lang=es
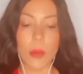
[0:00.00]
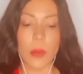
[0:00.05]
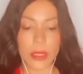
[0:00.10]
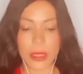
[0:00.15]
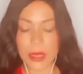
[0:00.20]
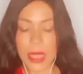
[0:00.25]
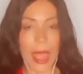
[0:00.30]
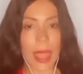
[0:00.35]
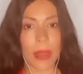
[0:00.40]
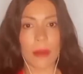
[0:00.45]

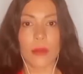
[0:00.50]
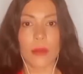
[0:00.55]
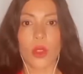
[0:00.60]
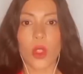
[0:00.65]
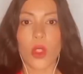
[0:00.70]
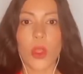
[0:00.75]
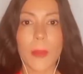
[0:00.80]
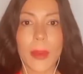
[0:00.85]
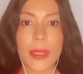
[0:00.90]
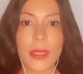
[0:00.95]
pues ya,
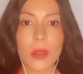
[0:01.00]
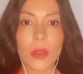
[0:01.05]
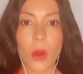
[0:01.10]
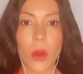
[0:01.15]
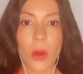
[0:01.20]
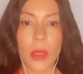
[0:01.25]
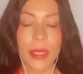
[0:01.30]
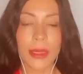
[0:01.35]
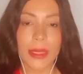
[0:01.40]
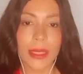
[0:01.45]
todo
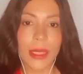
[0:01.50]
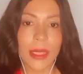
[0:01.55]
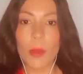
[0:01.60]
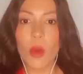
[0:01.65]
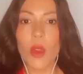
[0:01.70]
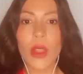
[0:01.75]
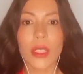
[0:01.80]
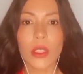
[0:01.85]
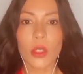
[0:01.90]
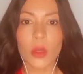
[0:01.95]
pasó,
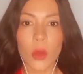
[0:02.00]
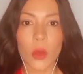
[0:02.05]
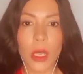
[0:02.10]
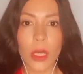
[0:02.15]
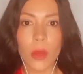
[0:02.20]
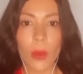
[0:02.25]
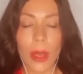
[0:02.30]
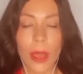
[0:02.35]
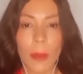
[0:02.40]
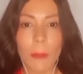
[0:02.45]
entendemos que todo
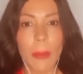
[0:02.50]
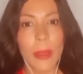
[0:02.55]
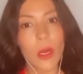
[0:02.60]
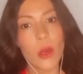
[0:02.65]
quedó ahí,